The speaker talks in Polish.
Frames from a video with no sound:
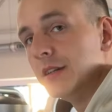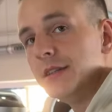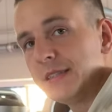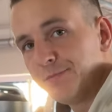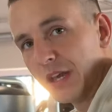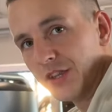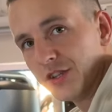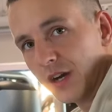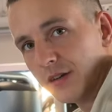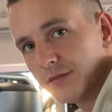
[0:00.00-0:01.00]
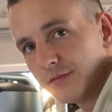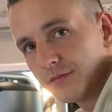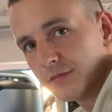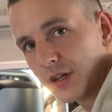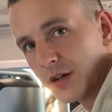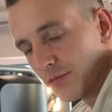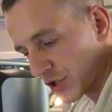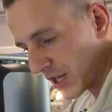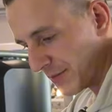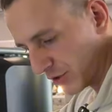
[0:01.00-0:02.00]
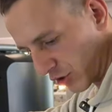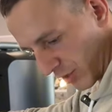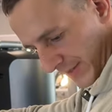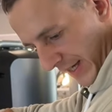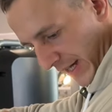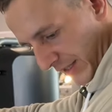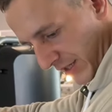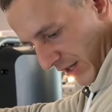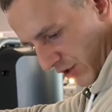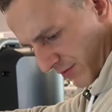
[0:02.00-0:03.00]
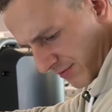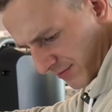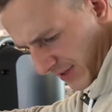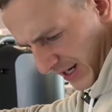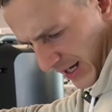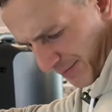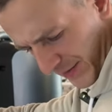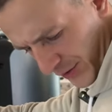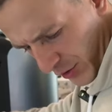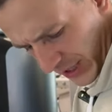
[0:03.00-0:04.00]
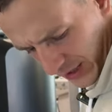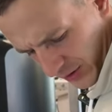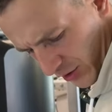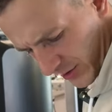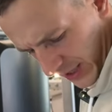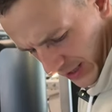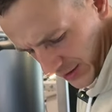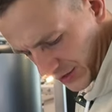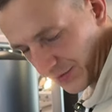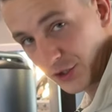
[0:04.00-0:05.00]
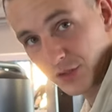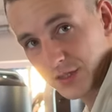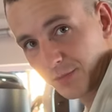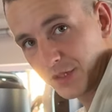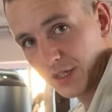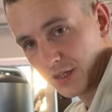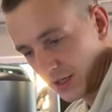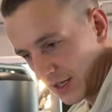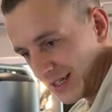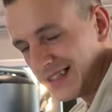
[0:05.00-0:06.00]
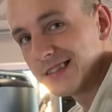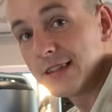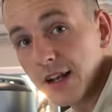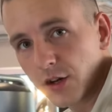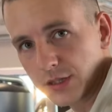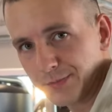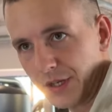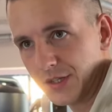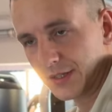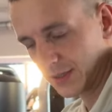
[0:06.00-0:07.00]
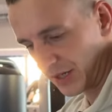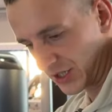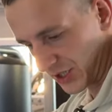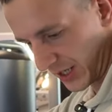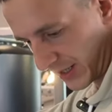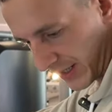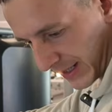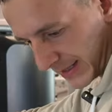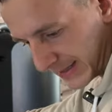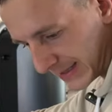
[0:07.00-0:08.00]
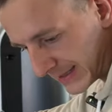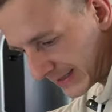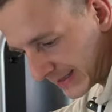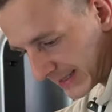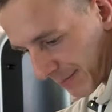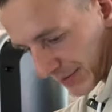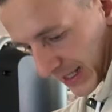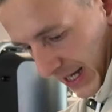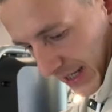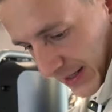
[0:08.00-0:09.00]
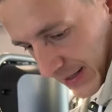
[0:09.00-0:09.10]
i spięcia. Możemy do końca jechać ręką, ale preferuję tak do kąta 90 stopni i tylko spięcia. Zobaczcie. Zepnę,